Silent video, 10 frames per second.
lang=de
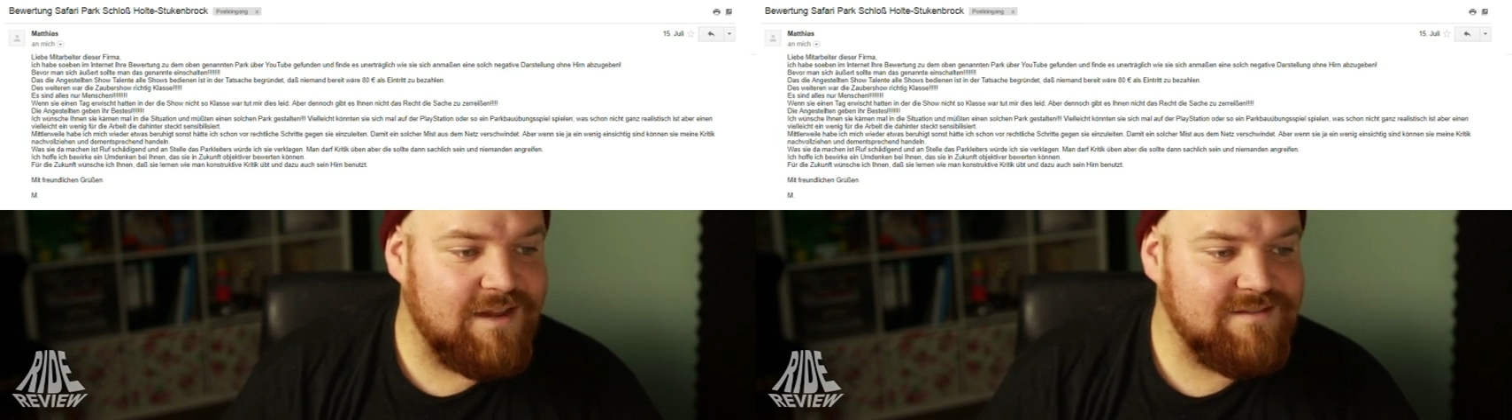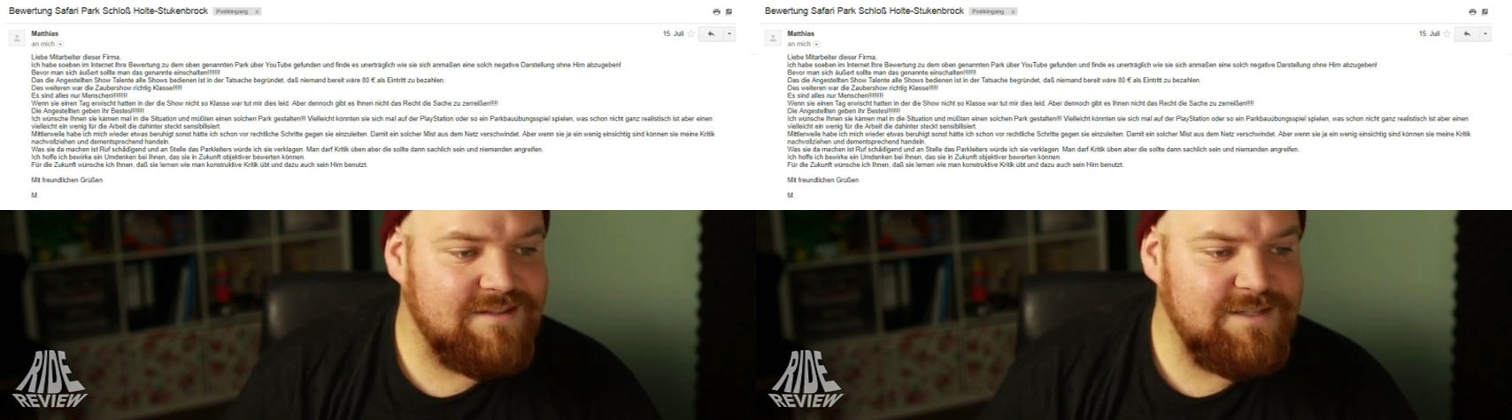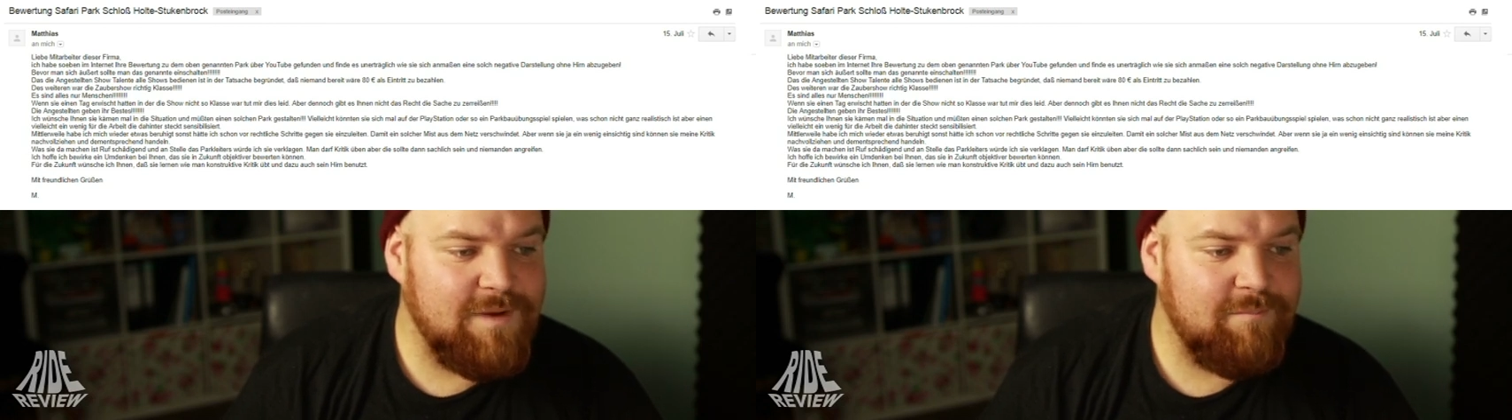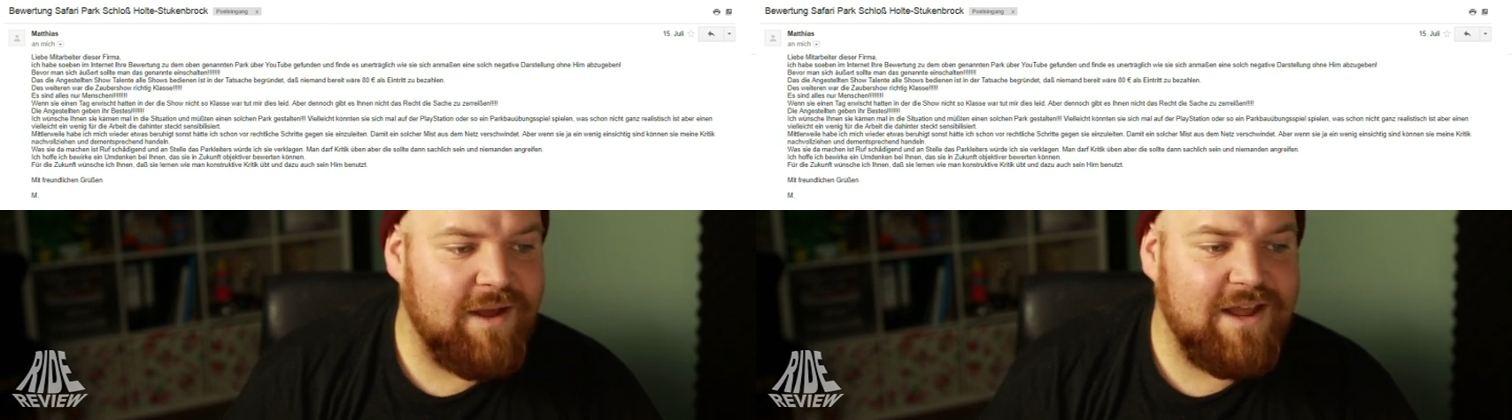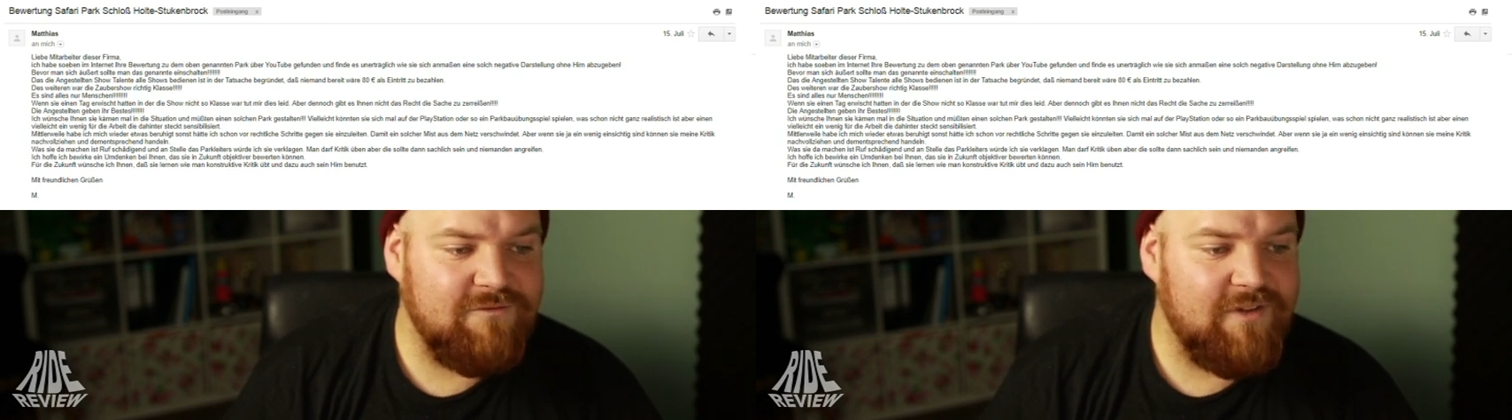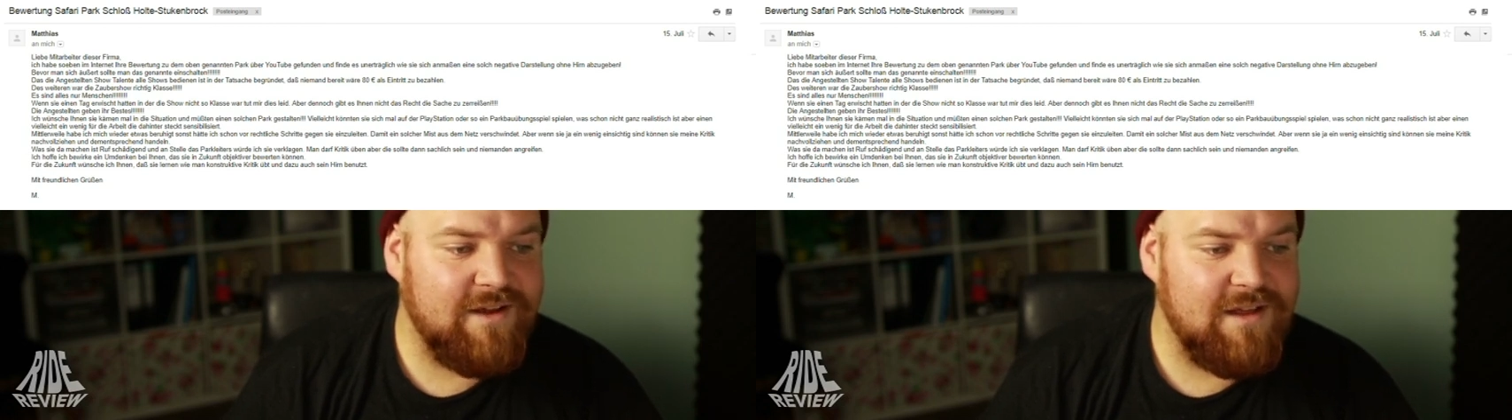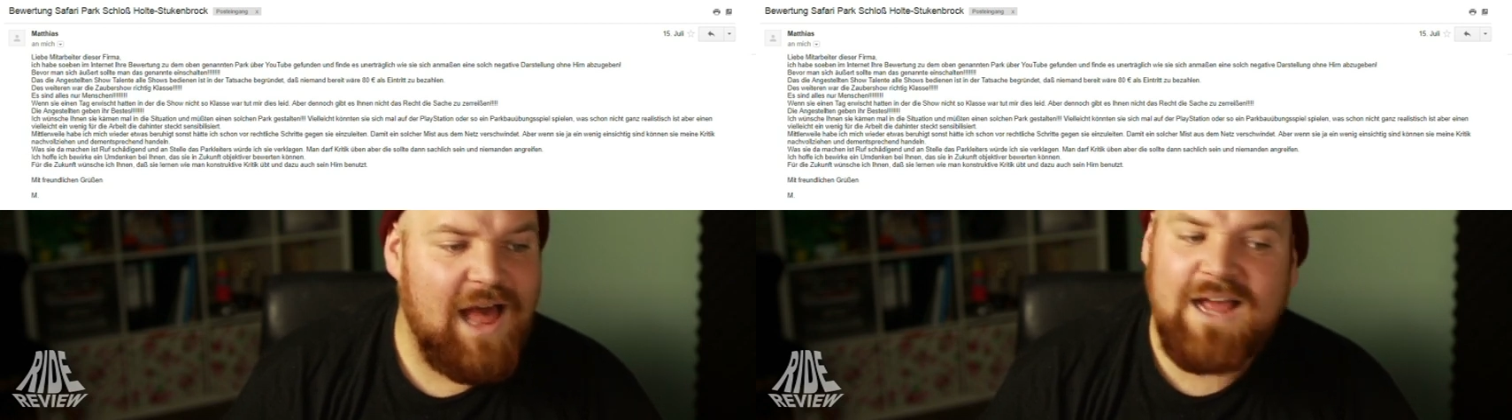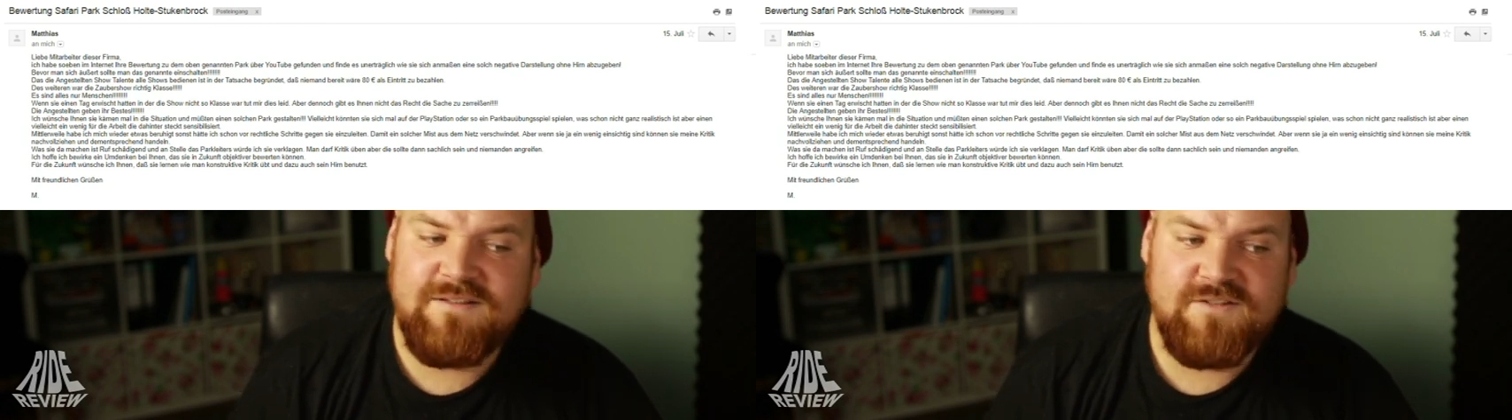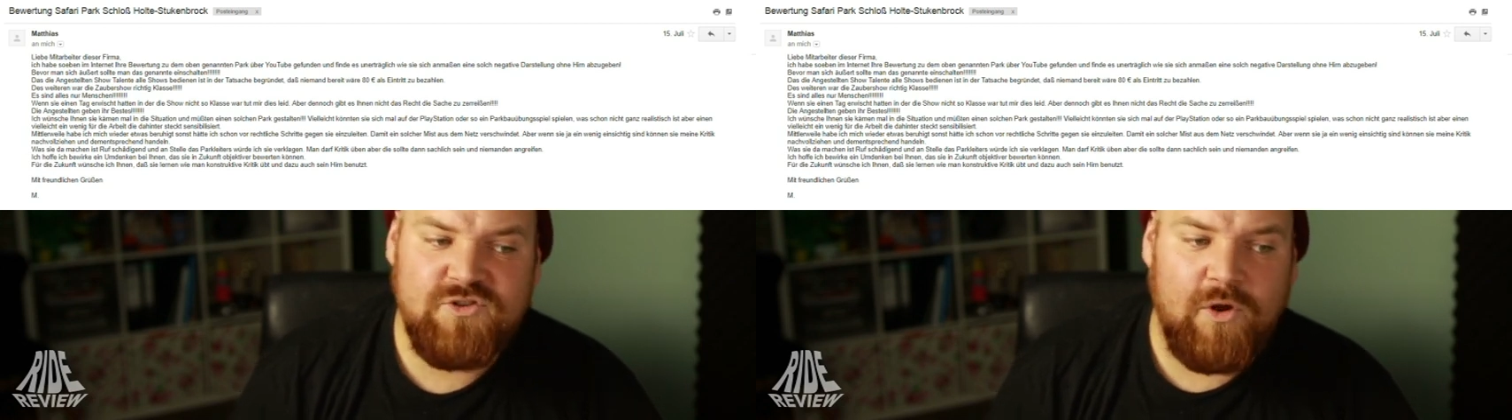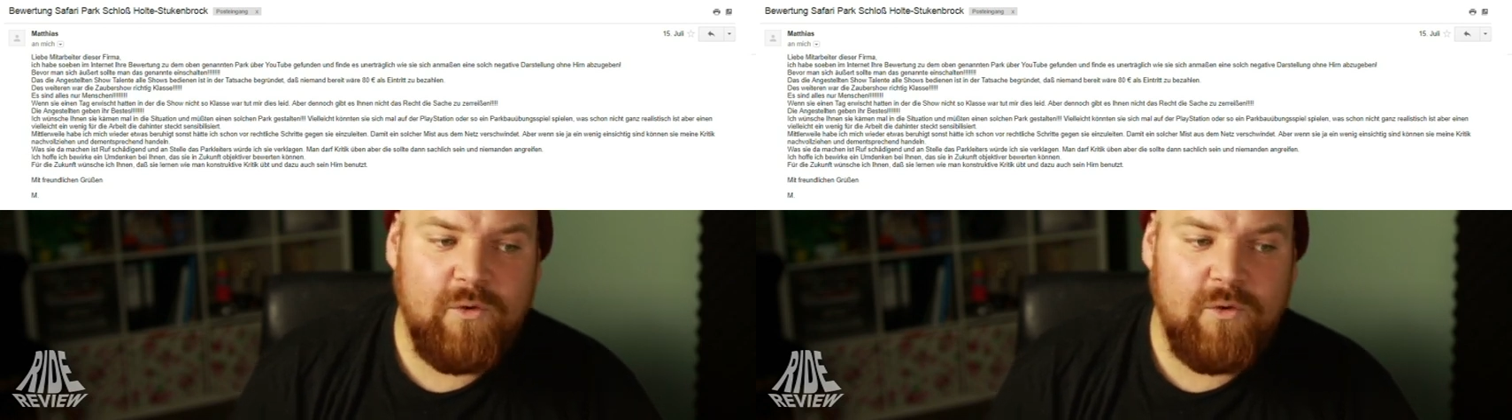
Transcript: dass niemand bereit wäre, 80